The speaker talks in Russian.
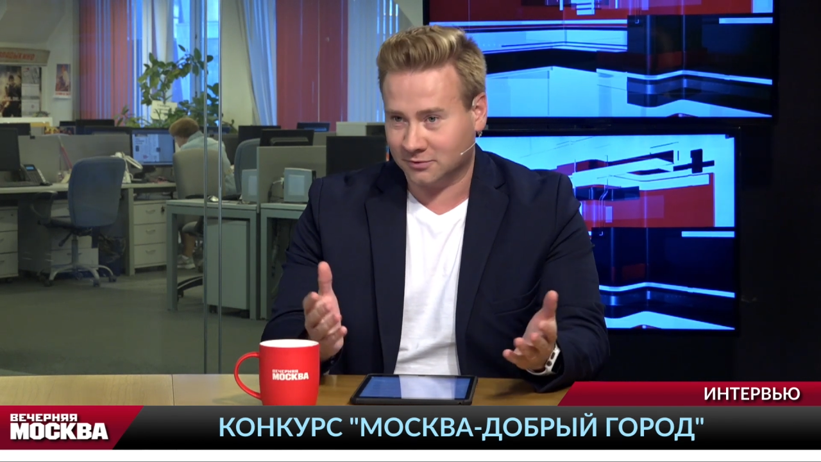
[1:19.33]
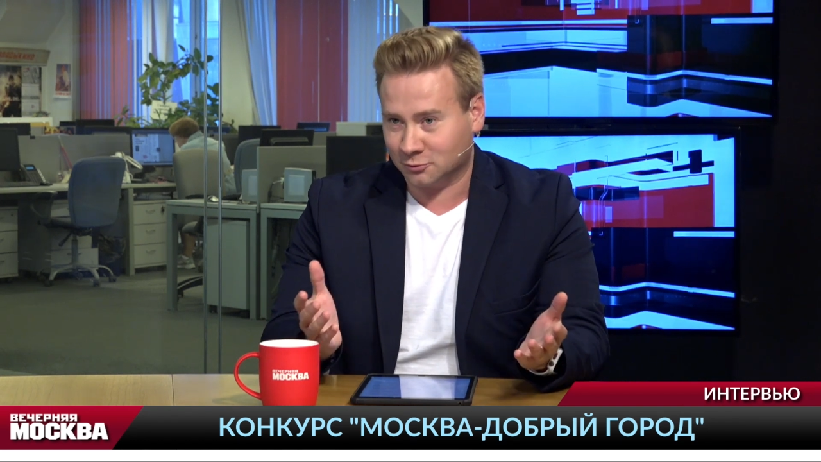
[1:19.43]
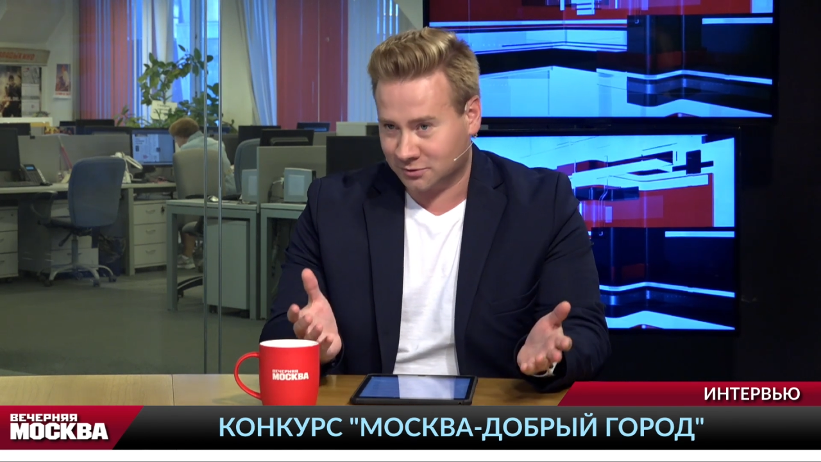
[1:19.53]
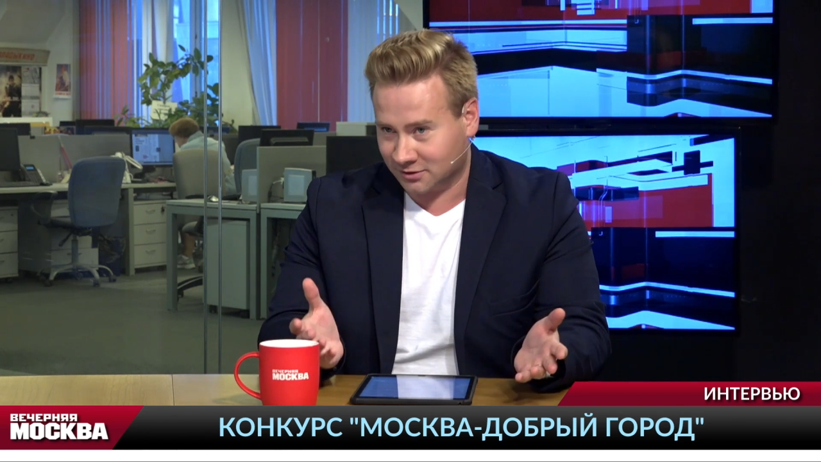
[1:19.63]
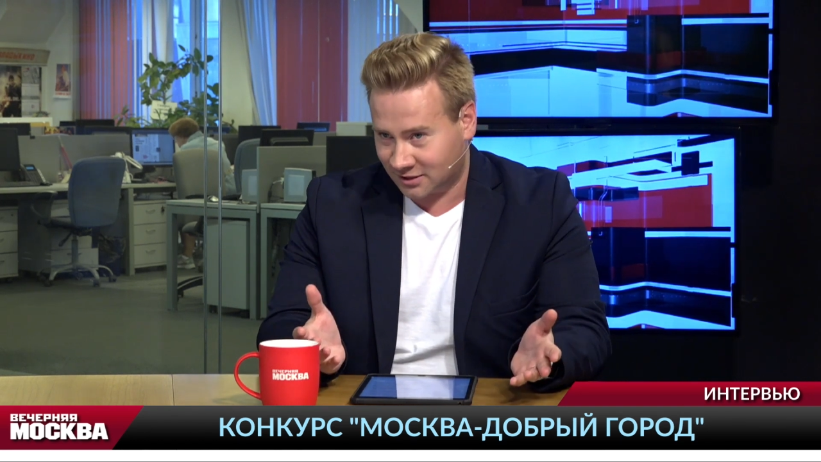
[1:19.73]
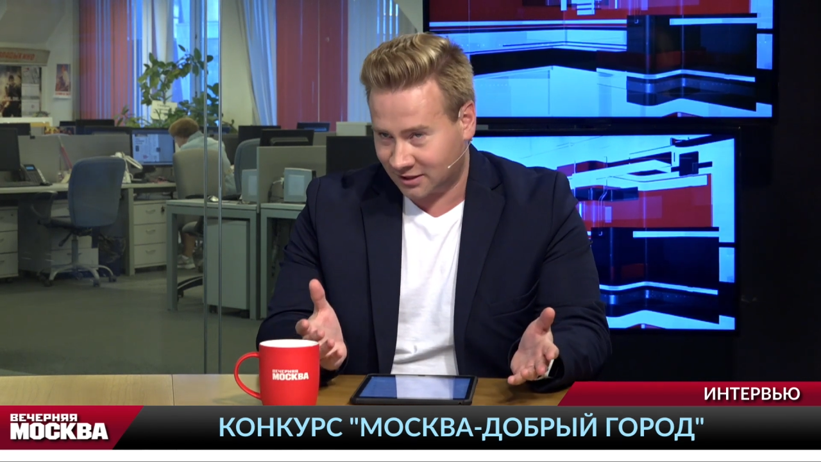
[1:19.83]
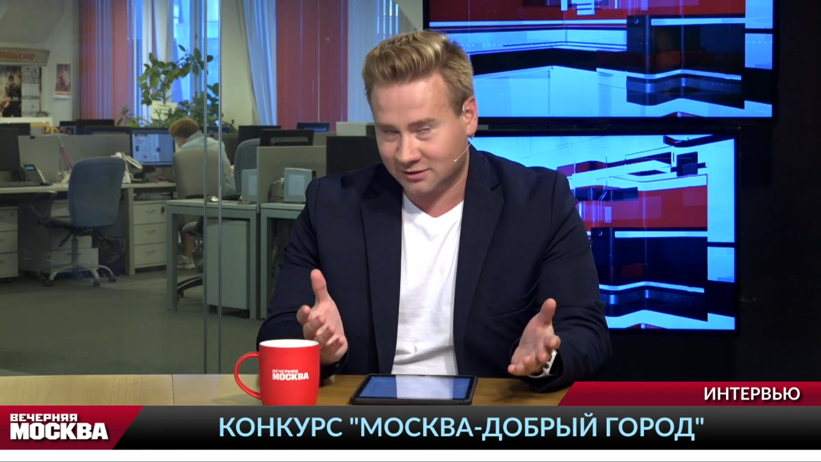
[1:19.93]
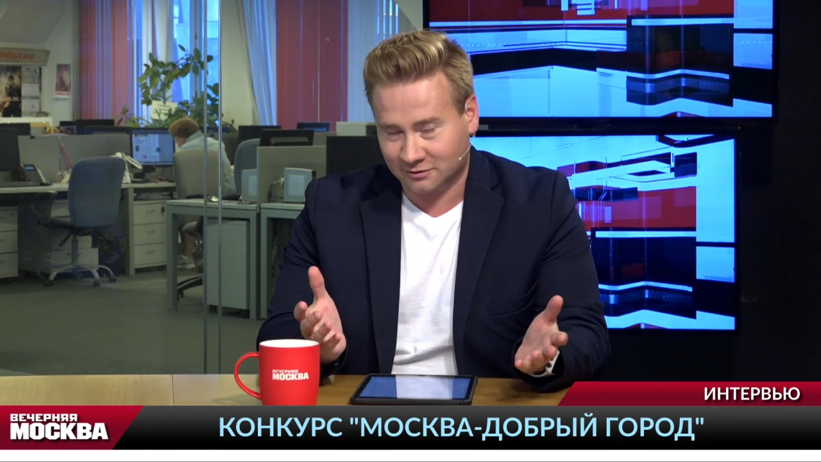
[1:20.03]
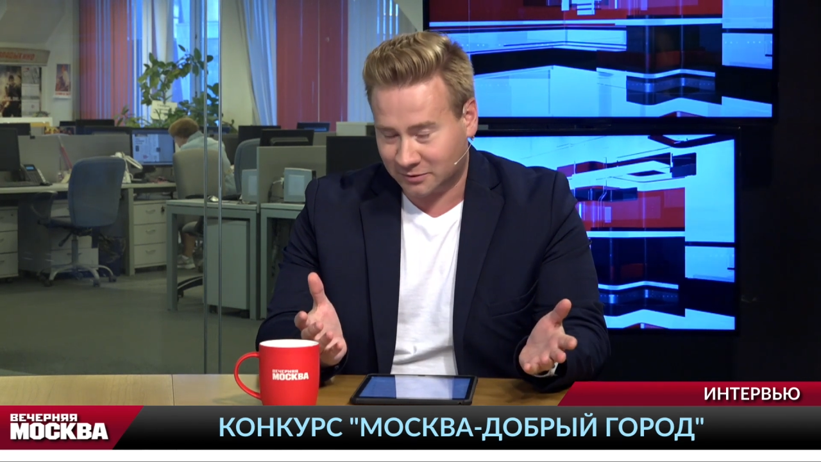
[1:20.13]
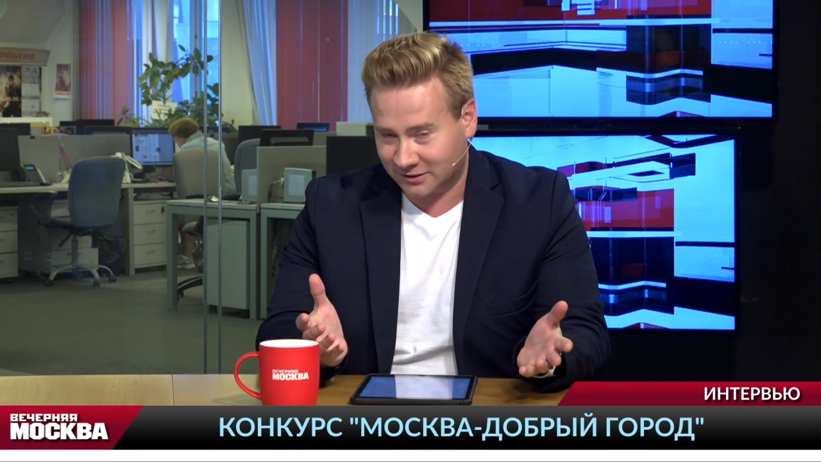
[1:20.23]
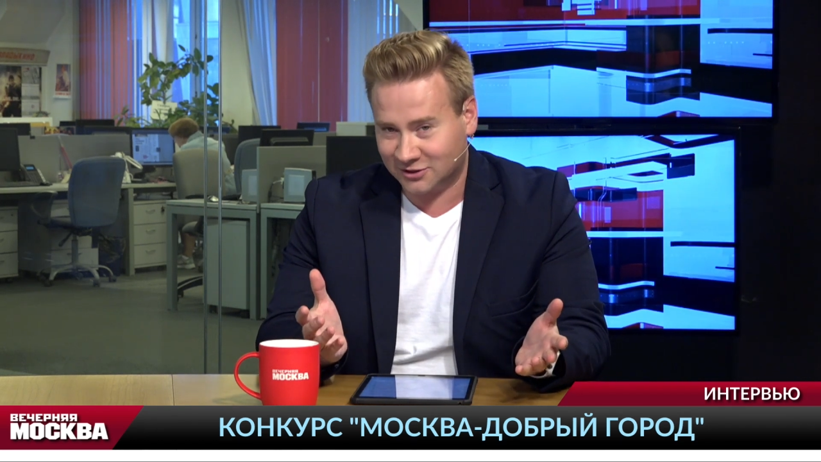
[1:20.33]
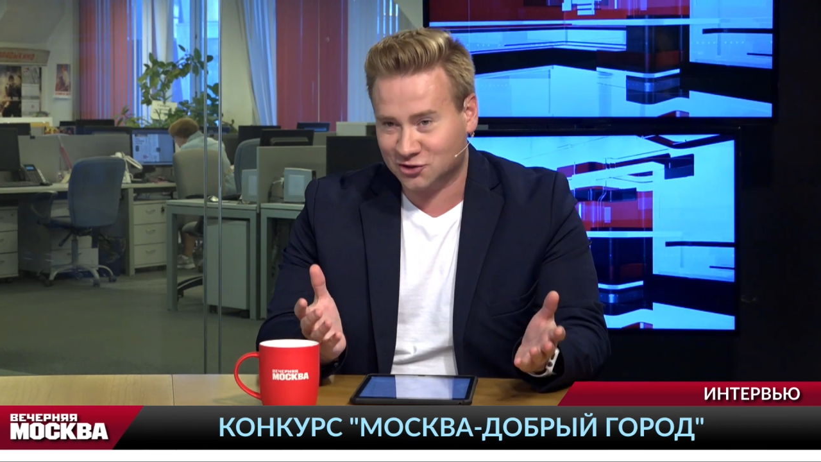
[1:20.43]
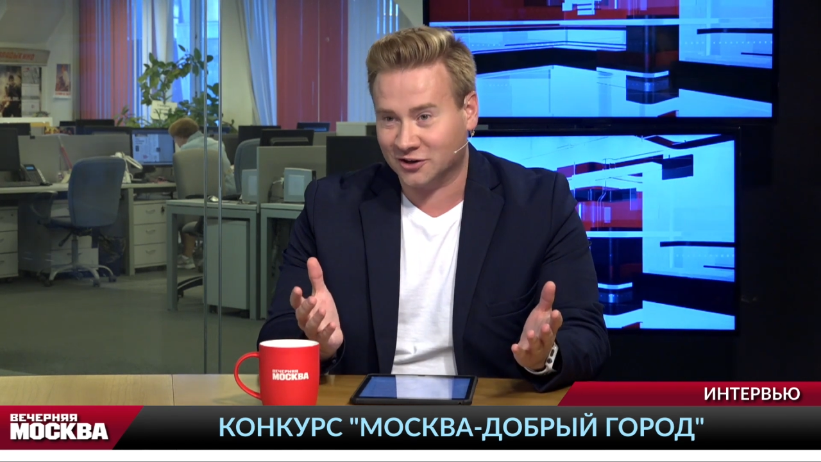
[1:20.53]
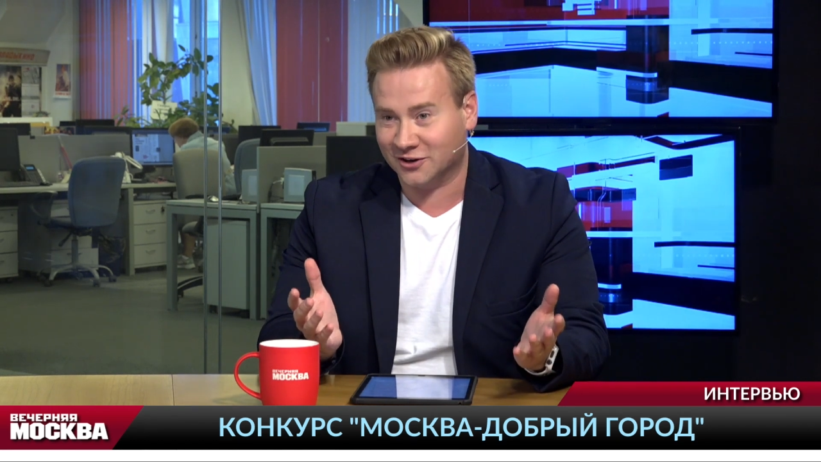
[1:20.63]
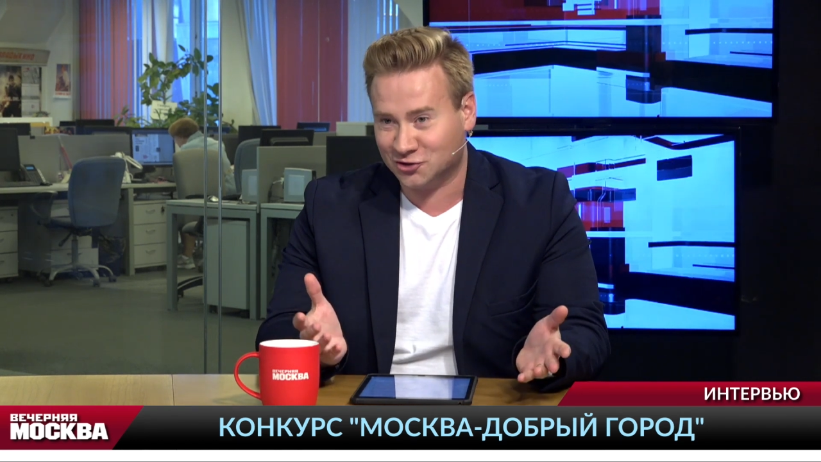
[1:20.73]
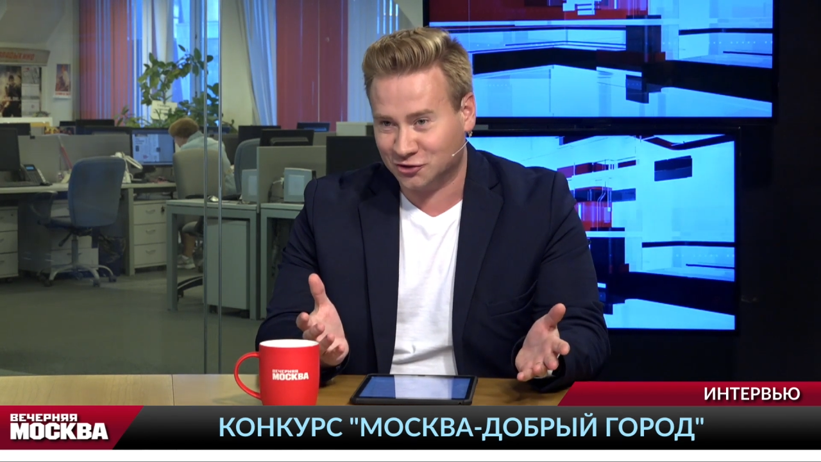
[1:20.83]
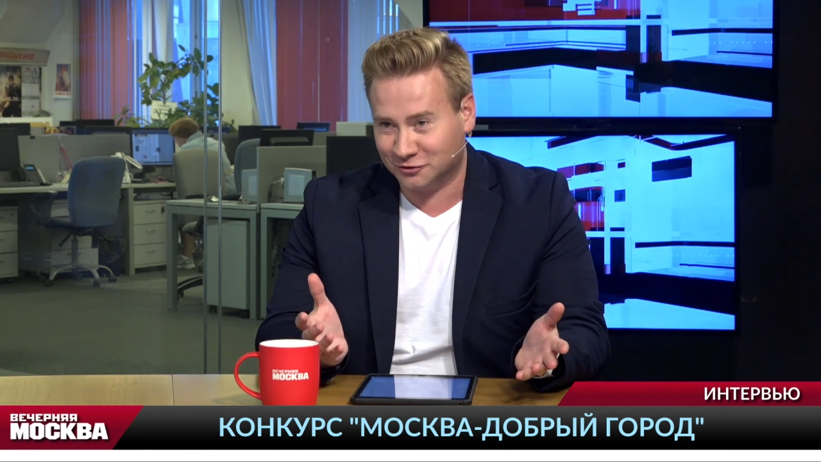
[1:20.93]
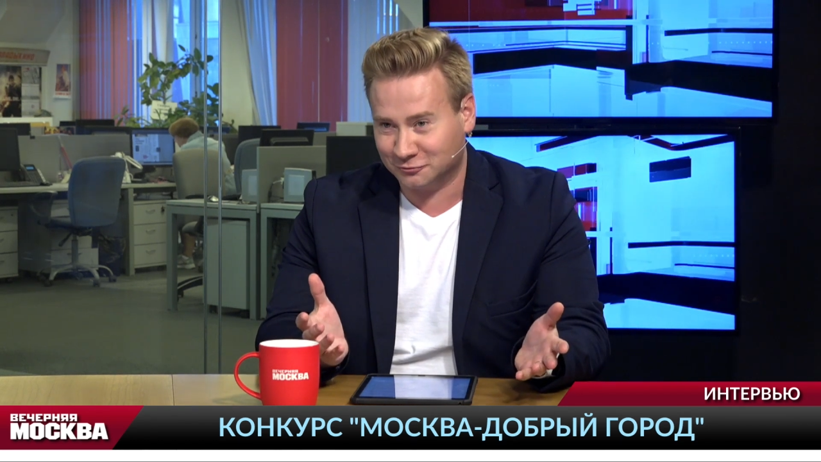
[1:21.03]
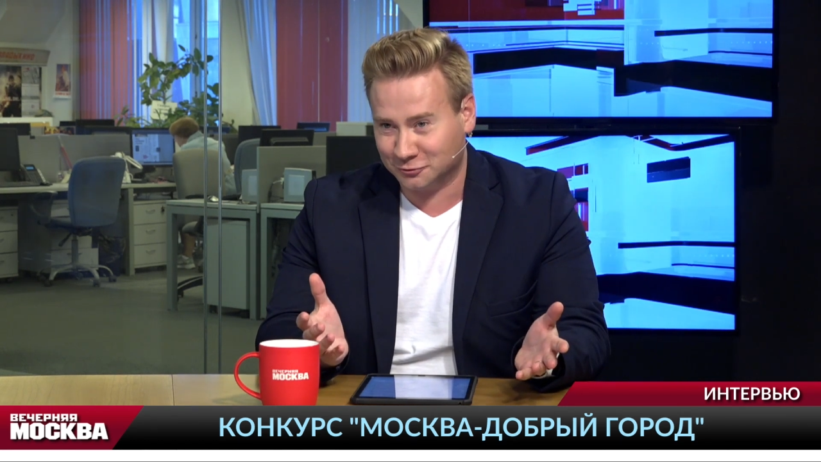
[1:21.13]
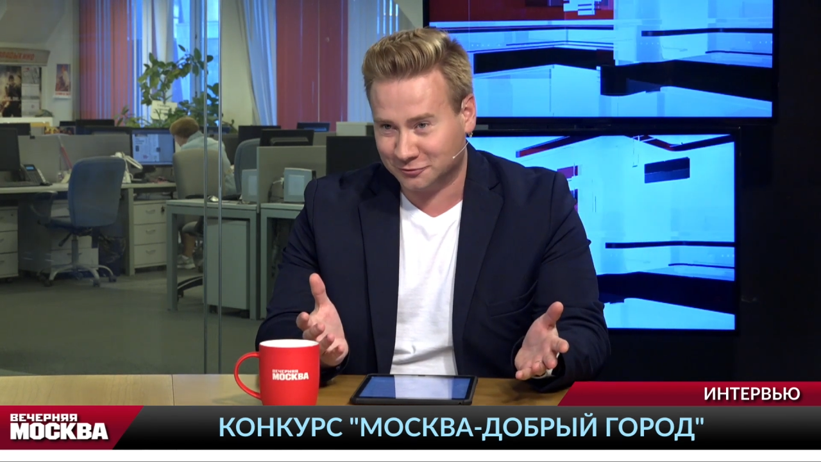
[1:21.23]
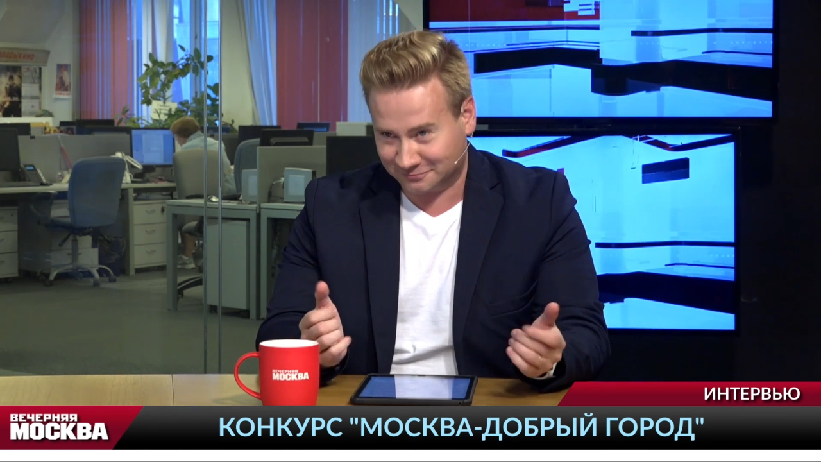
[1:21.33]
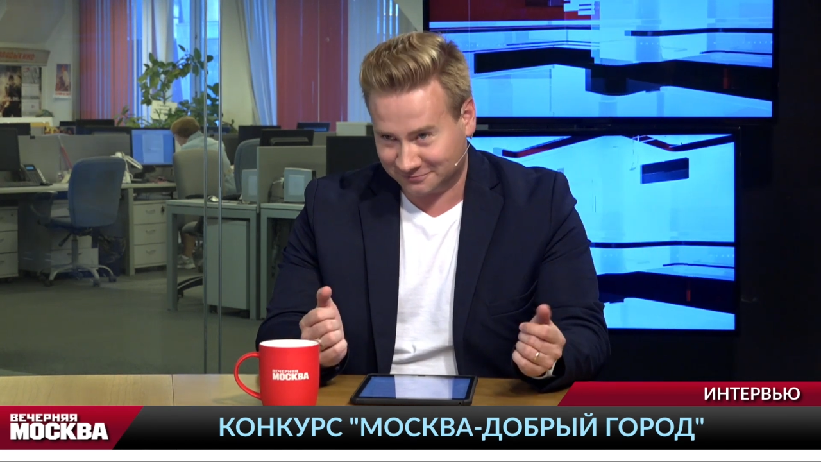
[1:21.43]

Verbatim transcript: собственно, средства поддержки рассчитывают.